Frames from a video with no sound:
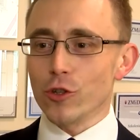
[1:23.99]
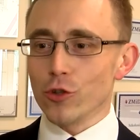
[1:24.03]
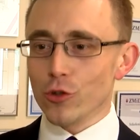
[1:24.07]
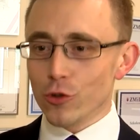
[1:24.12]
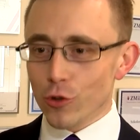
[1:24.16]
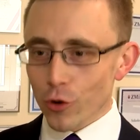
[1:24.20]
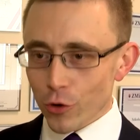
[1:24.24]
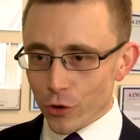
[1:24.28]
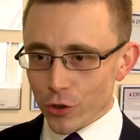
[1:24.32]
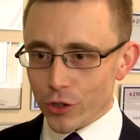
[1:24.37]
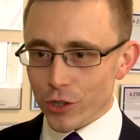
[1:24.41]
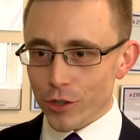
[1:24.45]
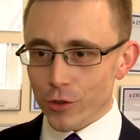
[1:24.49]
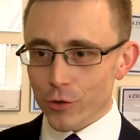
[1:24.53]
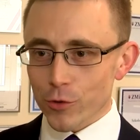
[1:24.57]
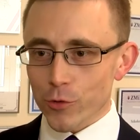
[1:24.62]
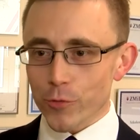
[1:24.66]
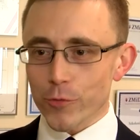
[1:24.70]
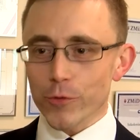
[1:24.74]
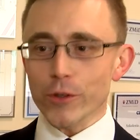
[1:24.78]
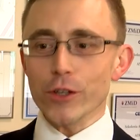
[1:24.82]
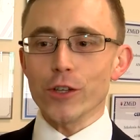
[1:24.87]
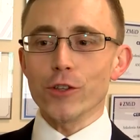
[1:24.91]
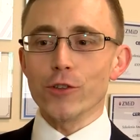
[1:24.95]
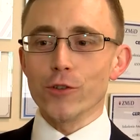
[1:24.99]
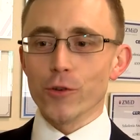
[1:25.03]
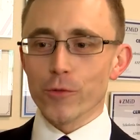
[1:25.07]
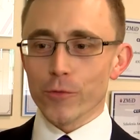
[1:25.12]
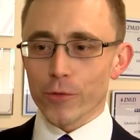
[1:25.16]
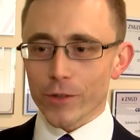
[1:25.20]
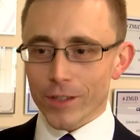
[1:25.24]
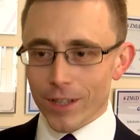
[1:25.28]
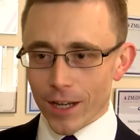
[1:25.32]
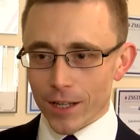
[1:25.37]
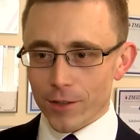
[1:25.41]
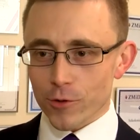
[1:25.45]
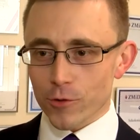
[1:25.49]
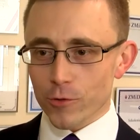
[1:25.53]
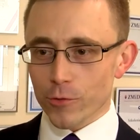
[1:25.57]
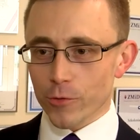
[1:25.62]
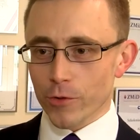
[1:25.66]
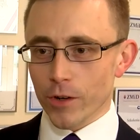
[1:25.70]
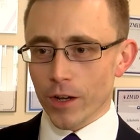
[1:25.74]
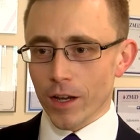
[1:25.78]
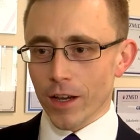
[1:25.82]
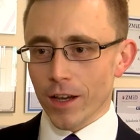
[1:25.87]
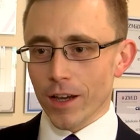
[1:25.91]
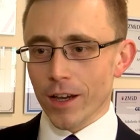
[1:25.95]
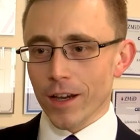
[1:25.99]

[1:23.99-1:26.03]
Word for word: do czynów i do wydatków